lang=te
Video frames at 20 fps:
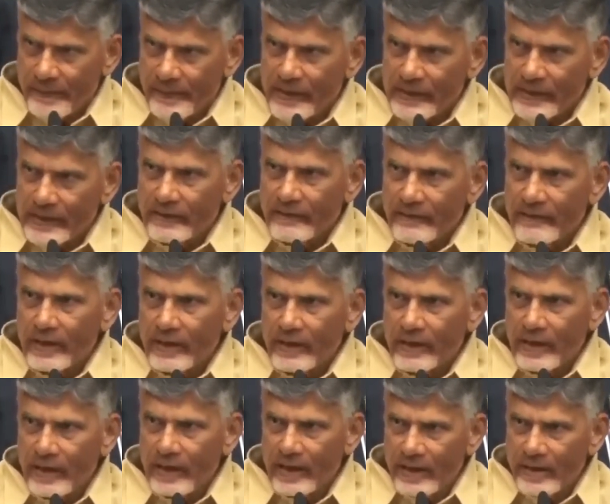మా పార్టీ
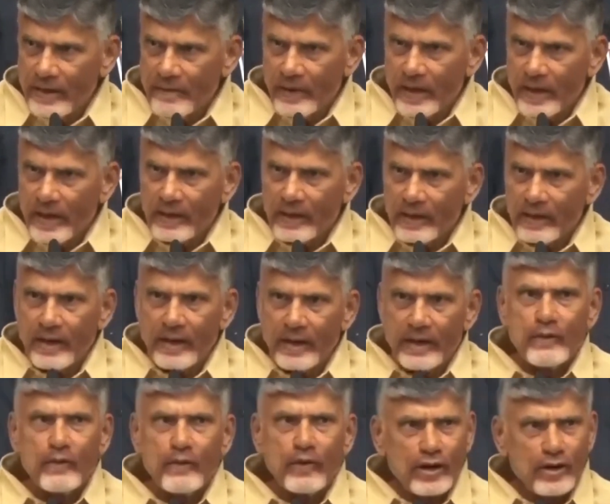వాళ్ళకు కానీ మాకు
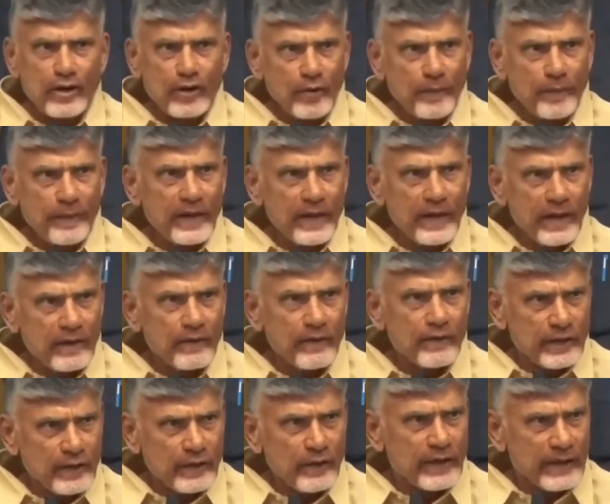కానీ ఒక్క రూపాయి
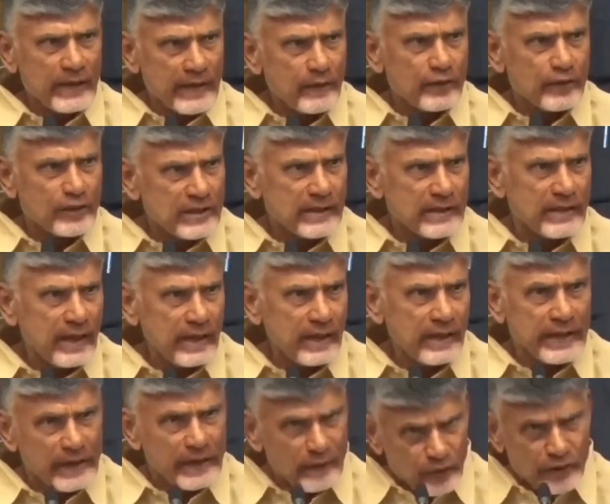అకౌంట్కి ఎవరికైనా
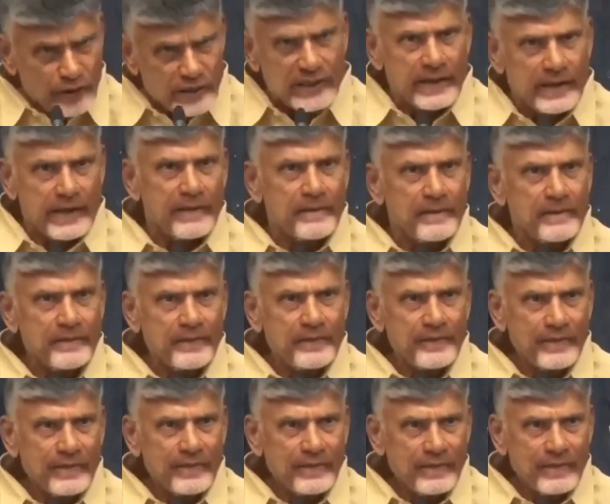వచ్చిందా నీకు వచ్చాయి
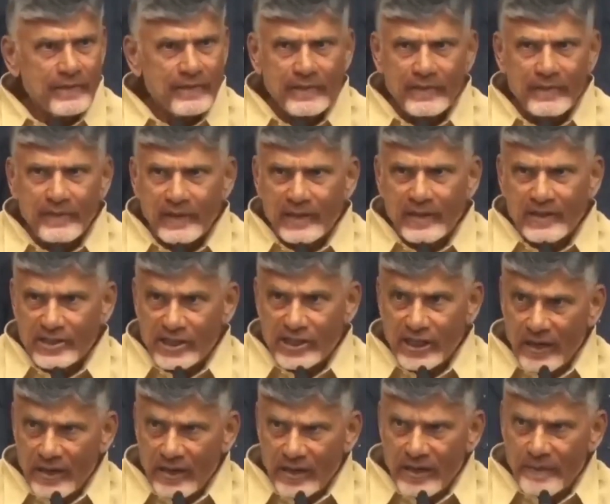
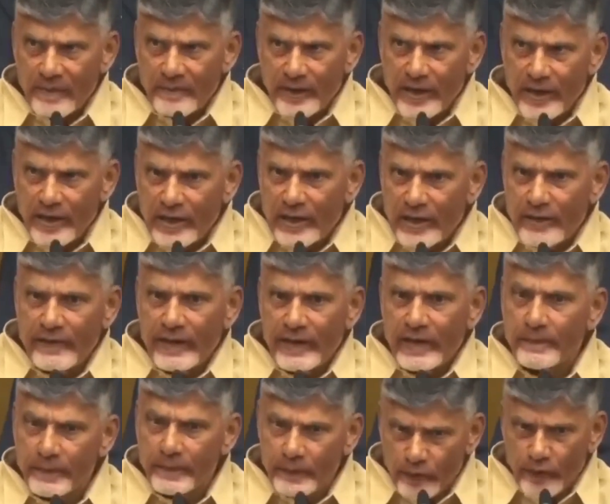షెల్ కంపెనీలు
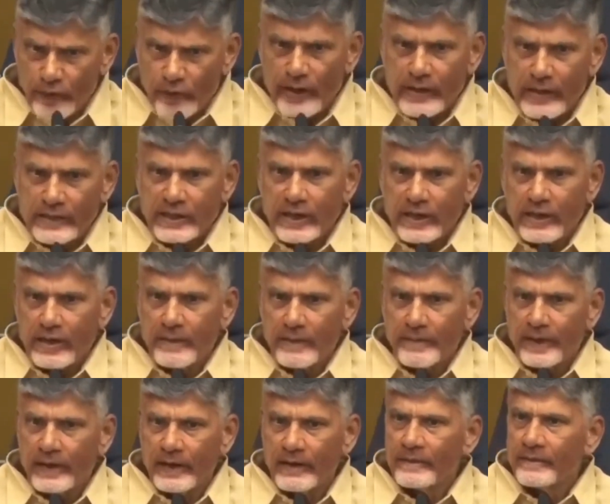నీవి ఇప్పుడు కూడా ఉన్నాయి షెల్
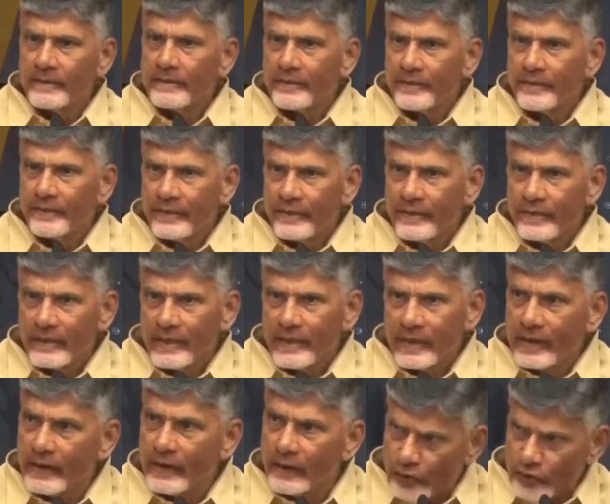కంపెనీలు
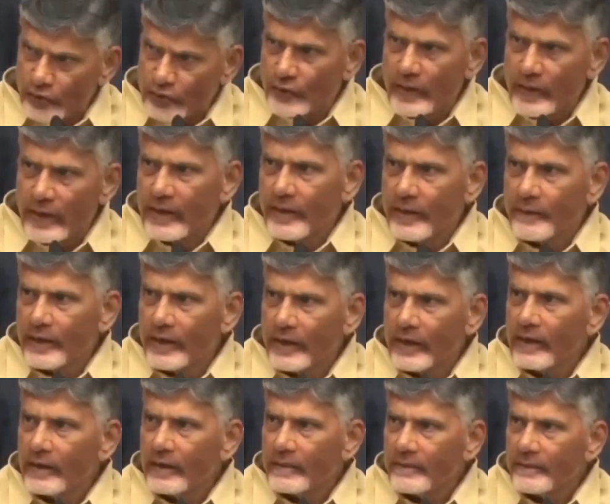నీకు వస్తున్నాయి
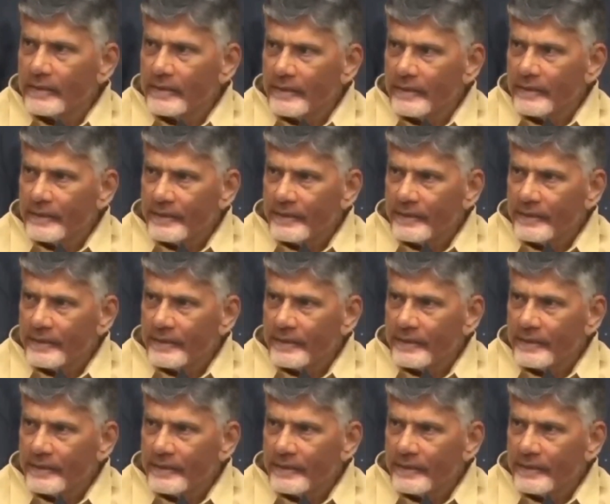డబ్బులు ఇంకా